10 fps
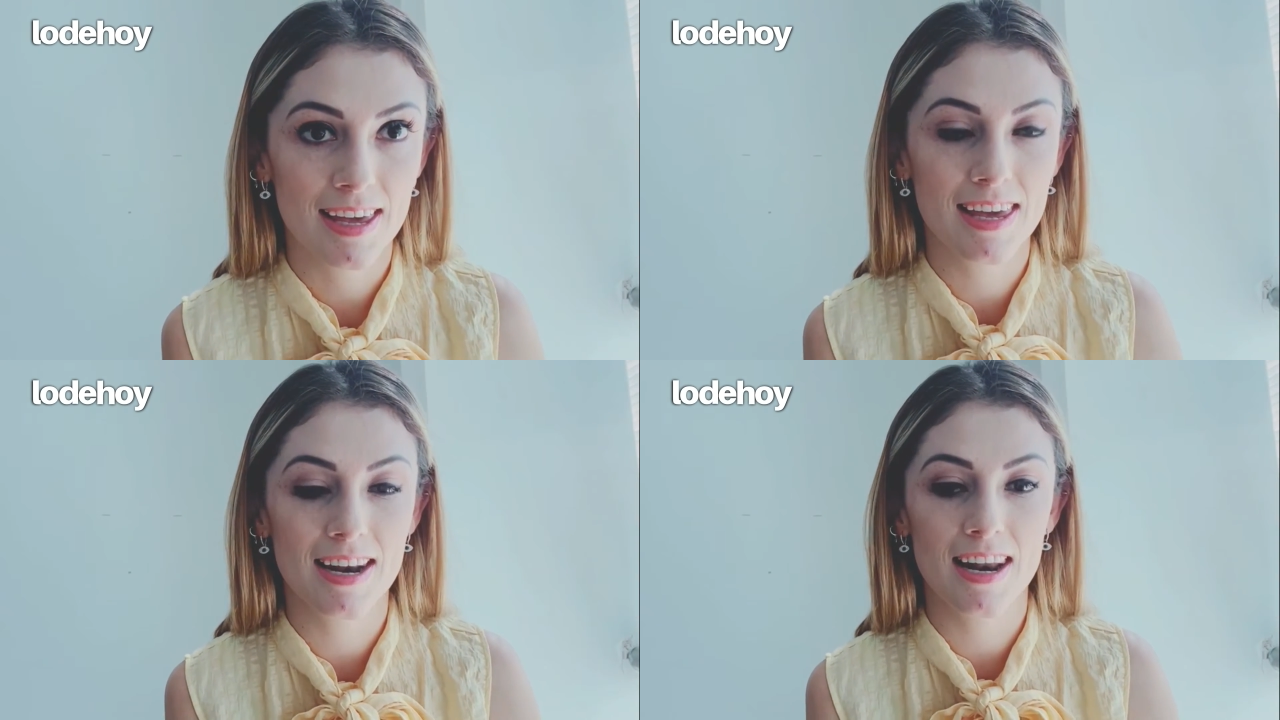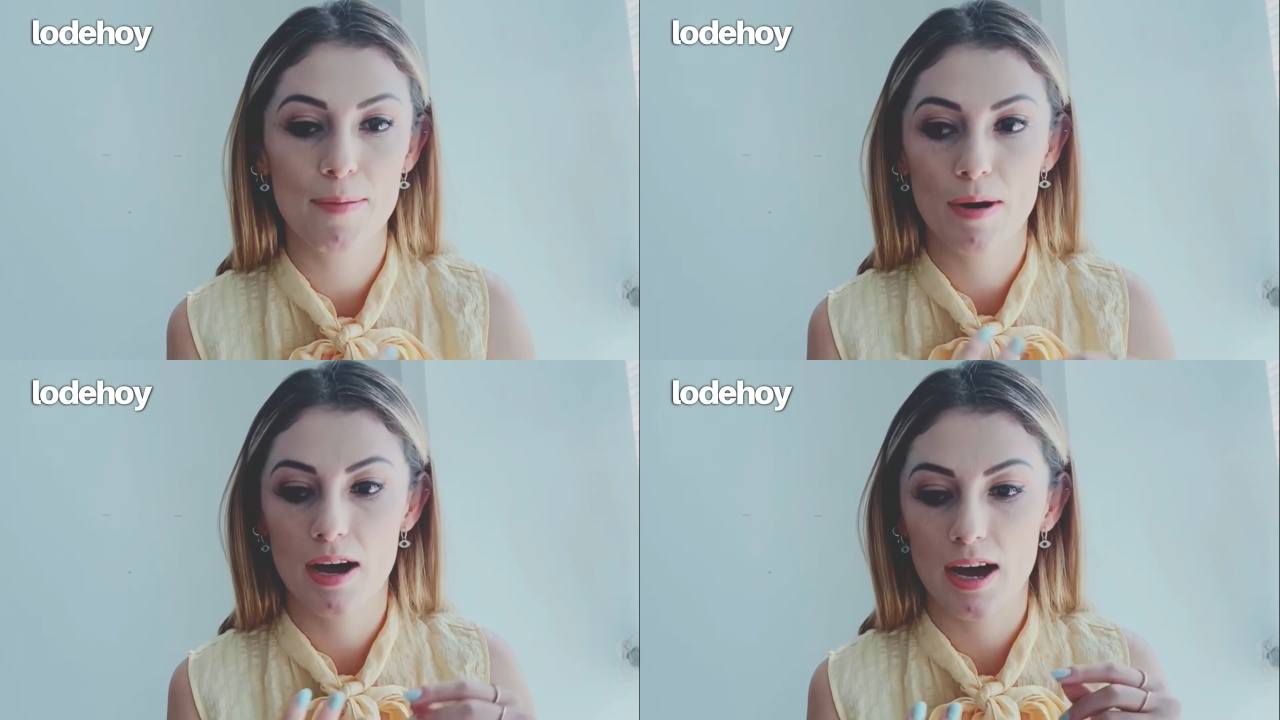quién
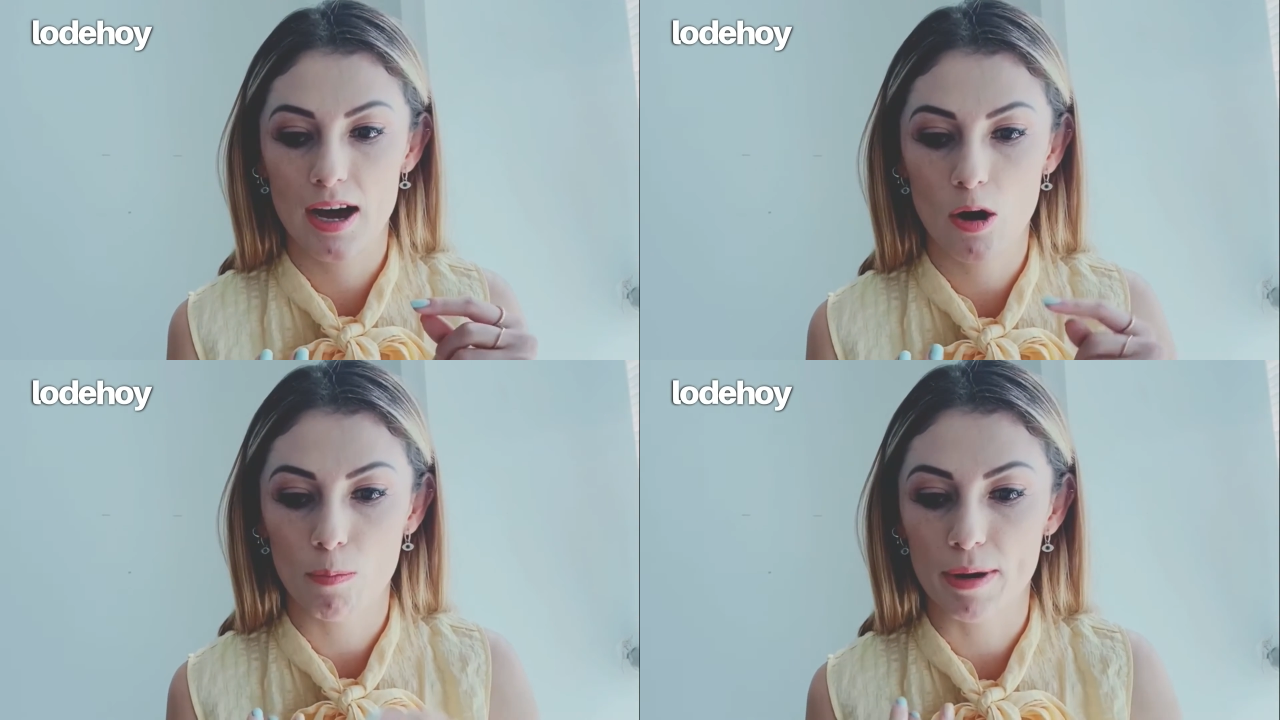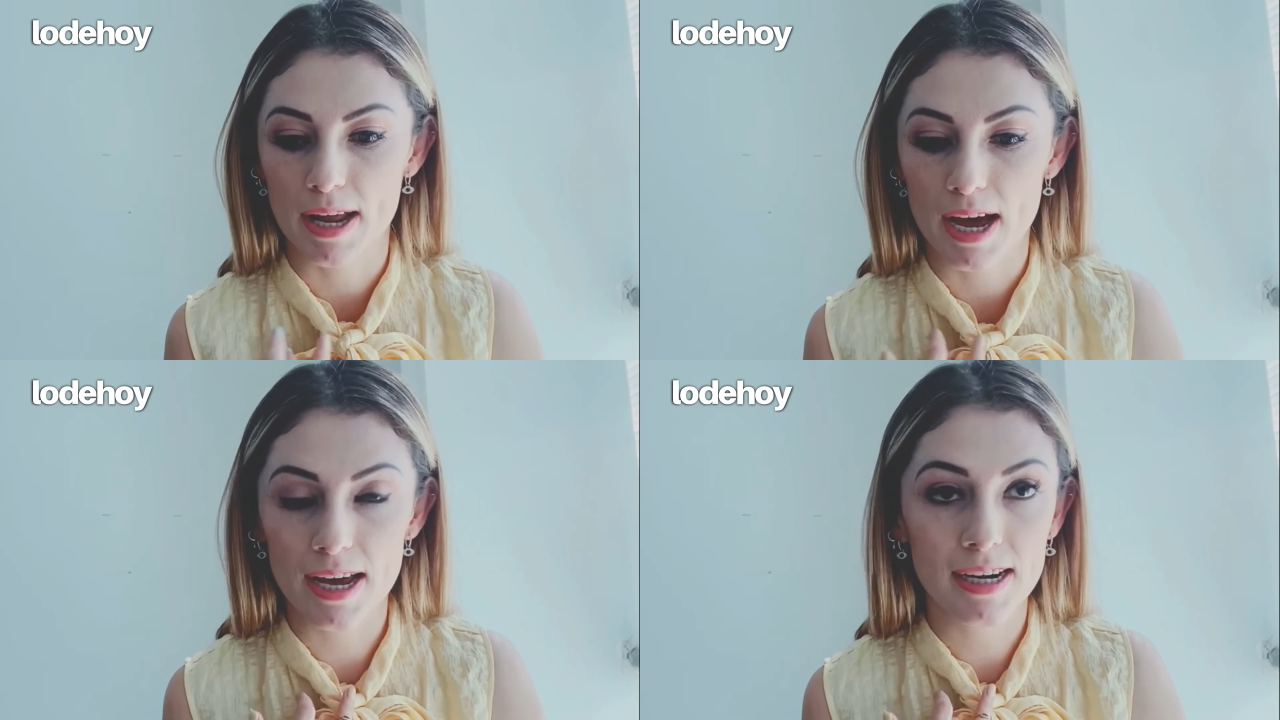la va a
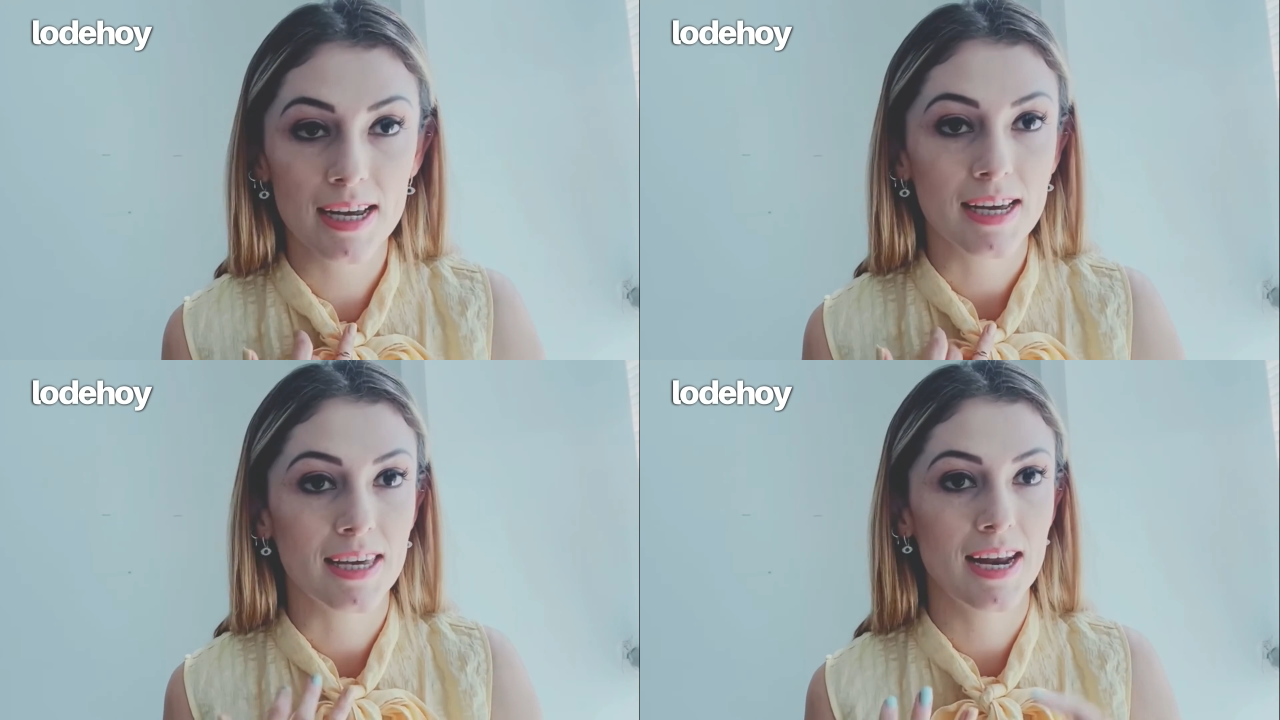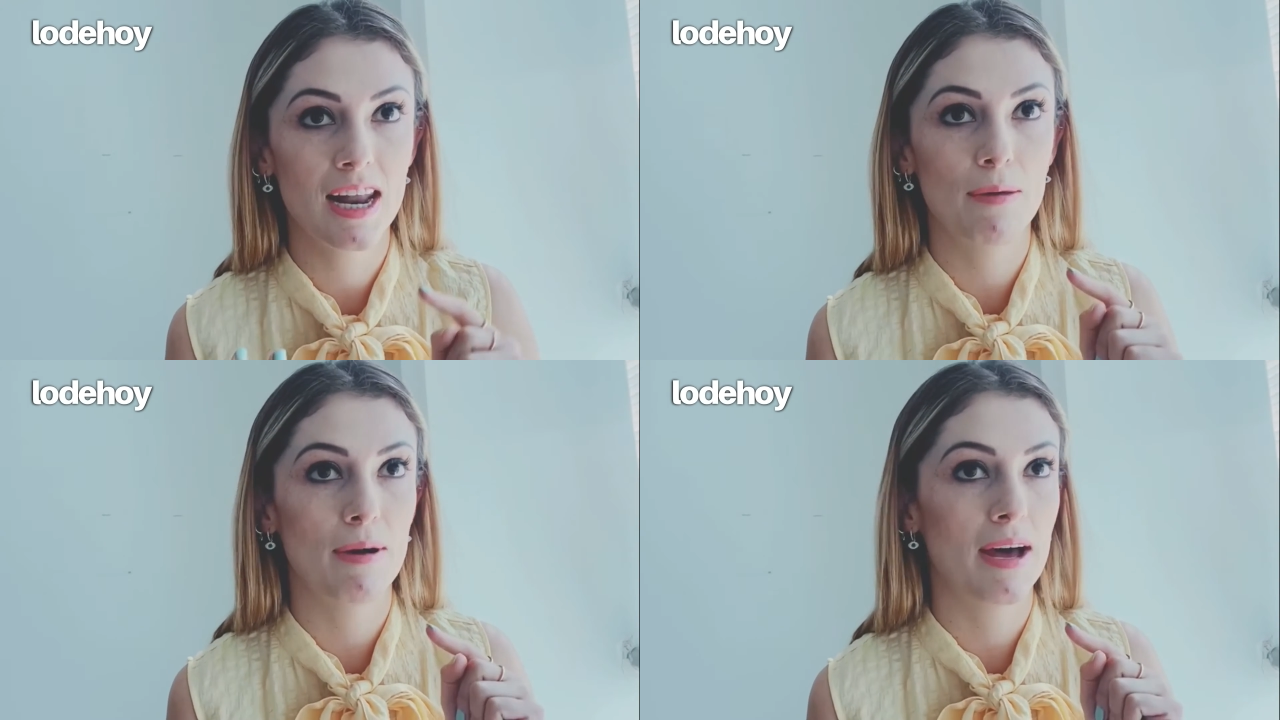operar,
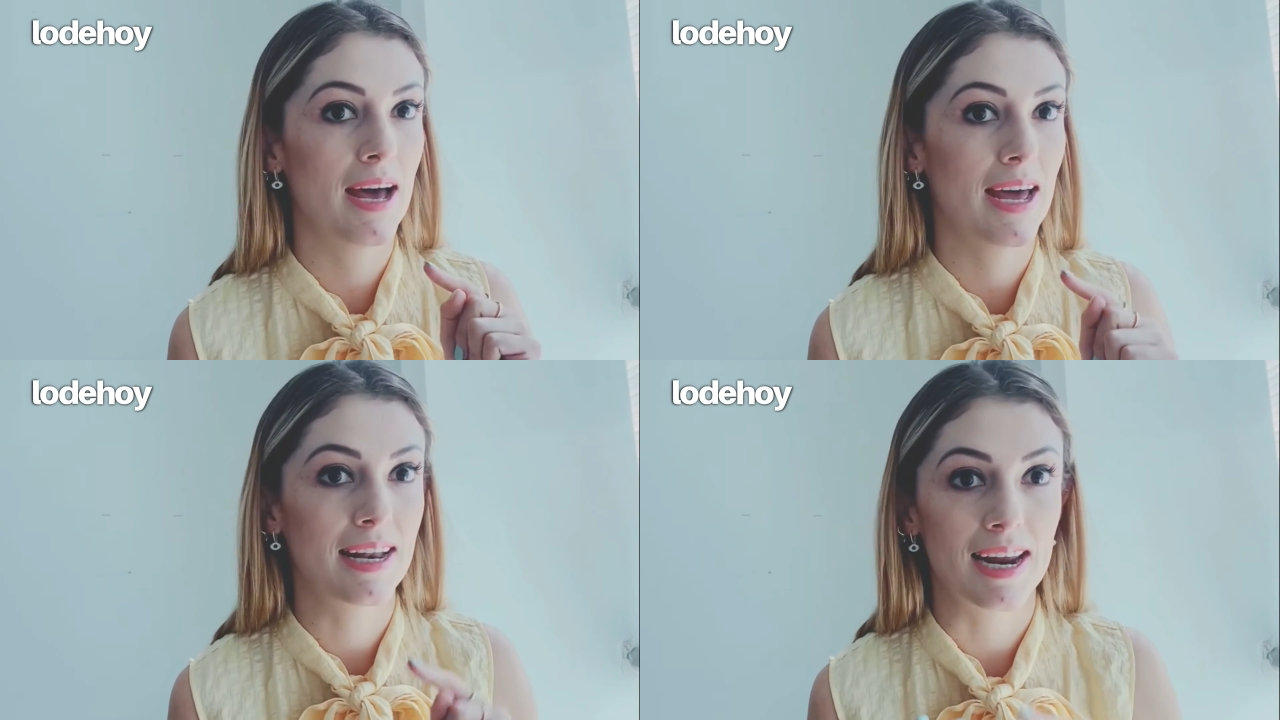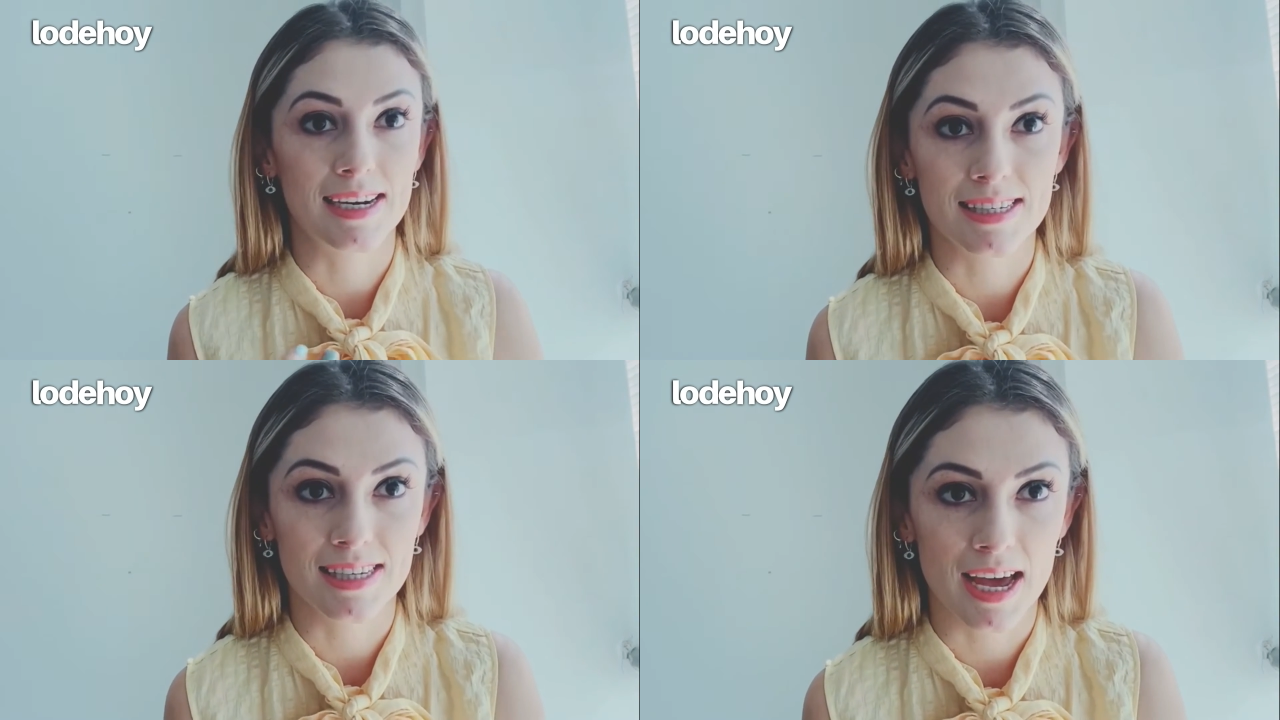quién la va a
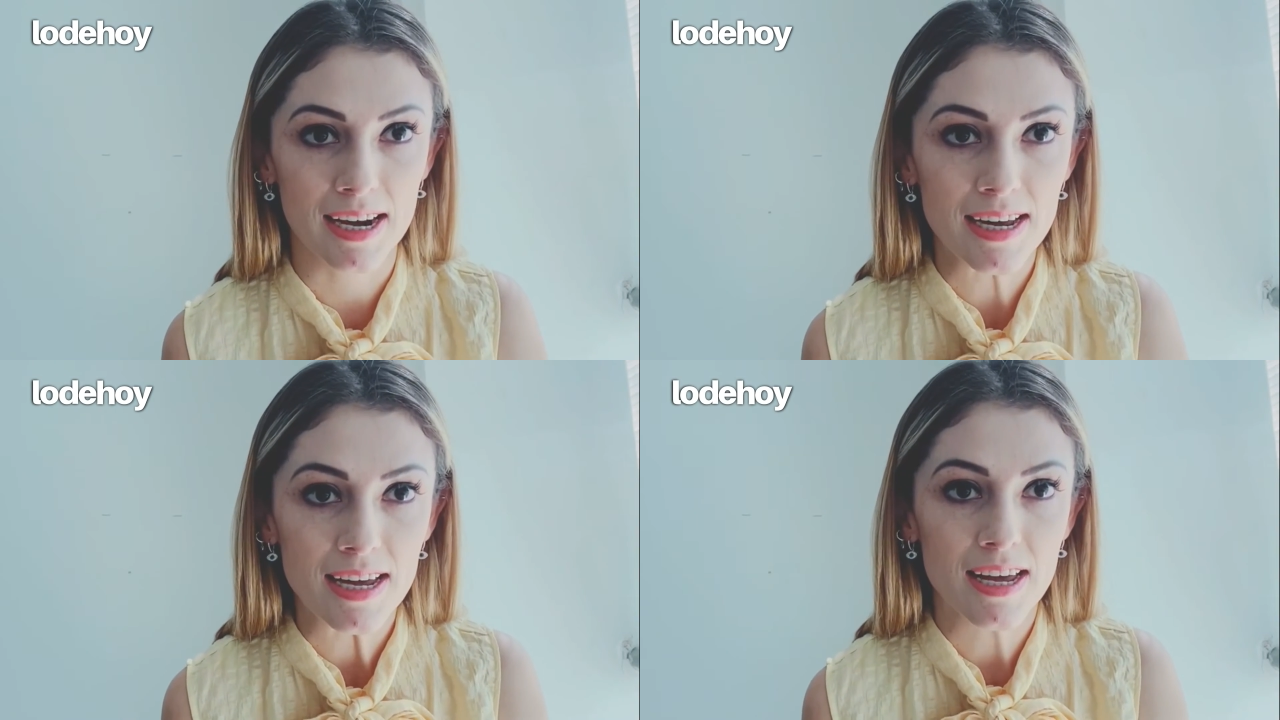analizar,